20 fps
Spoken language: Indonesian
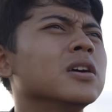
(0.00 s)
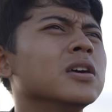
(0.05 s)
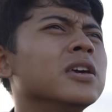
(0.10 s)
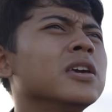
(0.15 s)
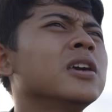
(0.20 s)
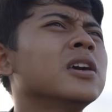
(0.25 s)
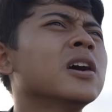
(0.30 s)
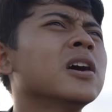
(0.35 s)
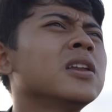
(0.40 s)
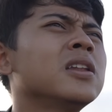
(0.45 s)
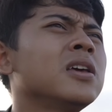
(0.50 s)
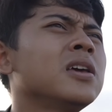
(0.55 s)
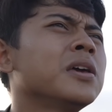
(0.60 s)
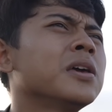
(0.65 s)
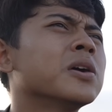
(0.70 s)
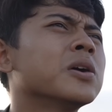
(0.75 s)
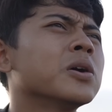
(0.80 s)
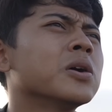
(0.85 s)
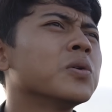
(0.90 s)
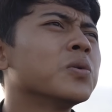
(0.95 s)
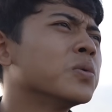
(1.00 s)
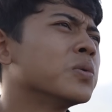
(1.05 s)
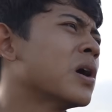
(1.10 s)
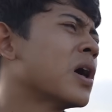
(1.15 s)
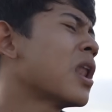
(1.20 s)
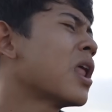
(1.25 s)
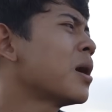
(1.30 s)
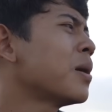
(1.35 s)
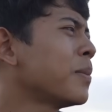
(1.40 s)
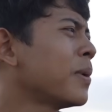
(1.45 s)
Iya nih, Udah
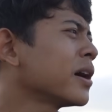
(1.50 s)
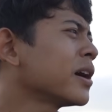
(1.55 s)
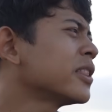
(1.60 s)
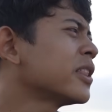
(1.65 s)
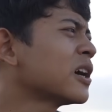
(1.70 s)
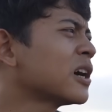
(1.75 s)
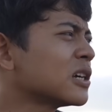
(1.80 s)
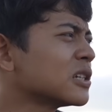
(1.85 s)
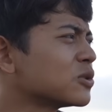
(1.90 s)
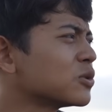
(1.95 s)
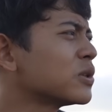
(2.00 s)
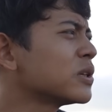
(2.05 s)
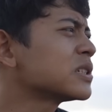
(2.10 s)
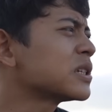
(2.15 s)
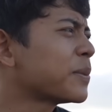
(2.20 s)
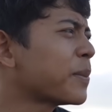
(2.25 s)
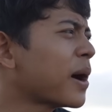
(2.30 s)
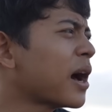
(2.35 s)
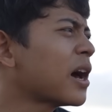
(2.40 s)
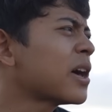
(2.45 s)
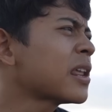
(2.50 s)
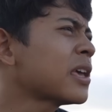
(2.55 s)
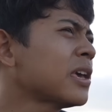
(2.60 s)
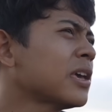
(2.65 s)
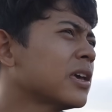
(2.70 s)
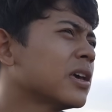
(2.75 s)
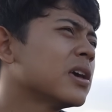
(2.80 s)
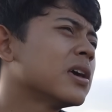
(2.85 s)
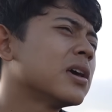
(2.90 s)
lama kita nggak syuting sama Ari.